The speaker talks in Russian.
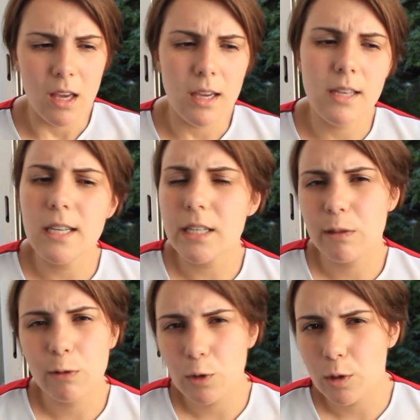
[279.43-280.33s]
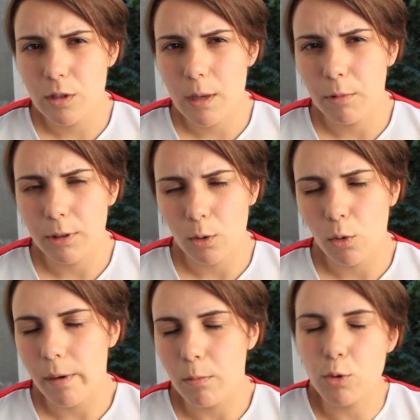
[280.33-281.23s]
и действие у нее не было
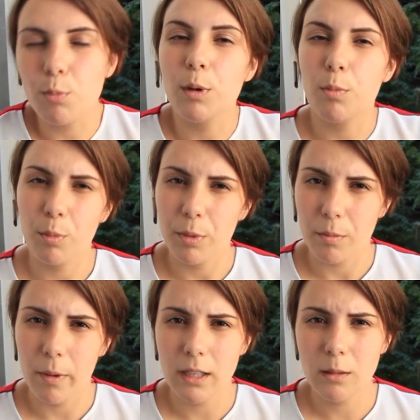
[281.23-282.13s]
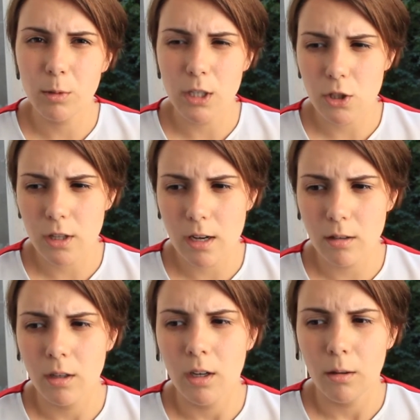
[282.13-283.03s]
такого прям супер-пупер, поэтому я считаю,